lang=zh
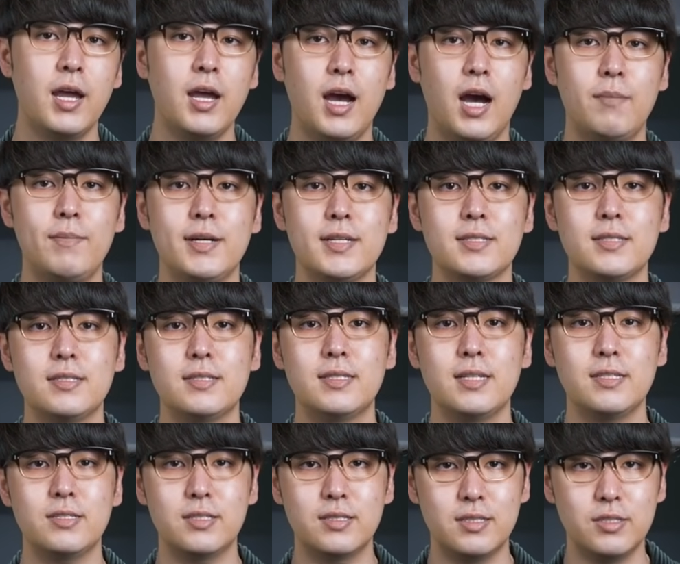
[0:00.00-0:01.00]
哈马斯
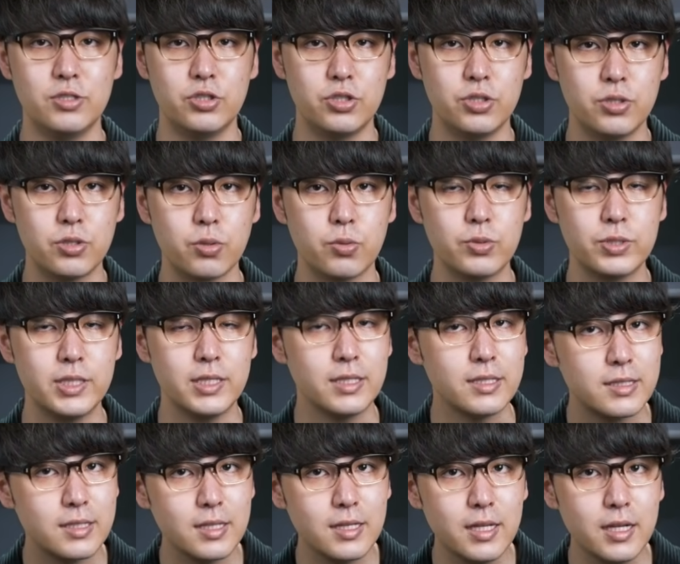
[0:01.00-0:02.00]
在此时突袭以
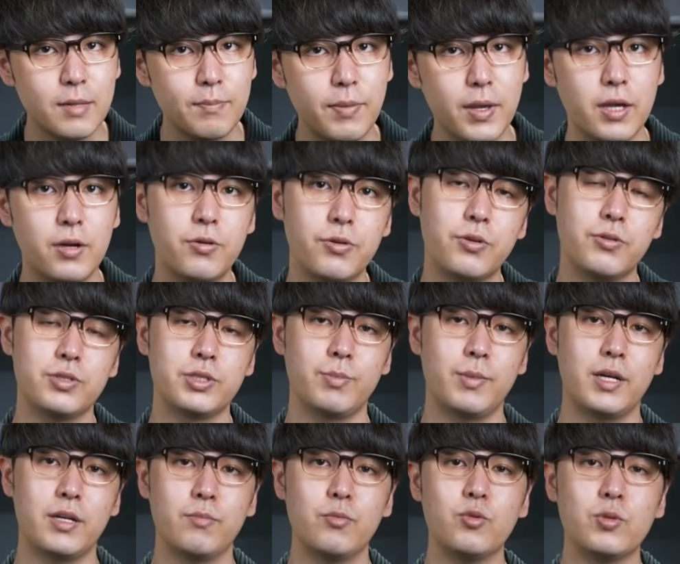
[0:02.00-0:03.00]
色列背后又有什
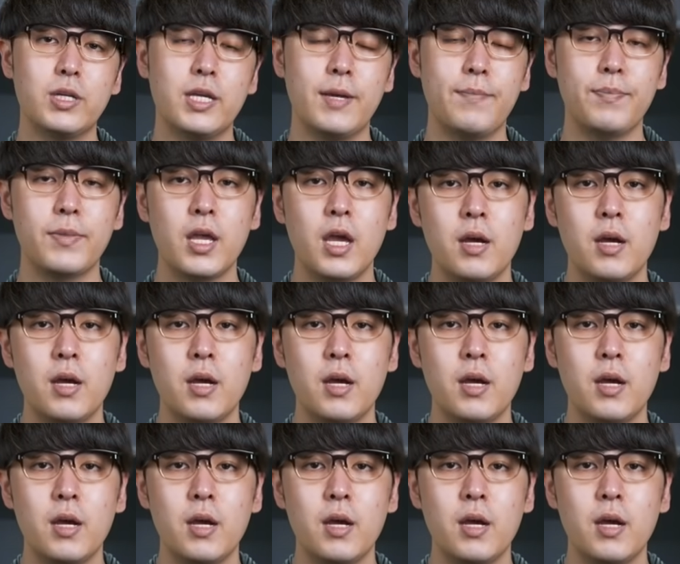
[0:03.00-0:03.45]
么样的目的？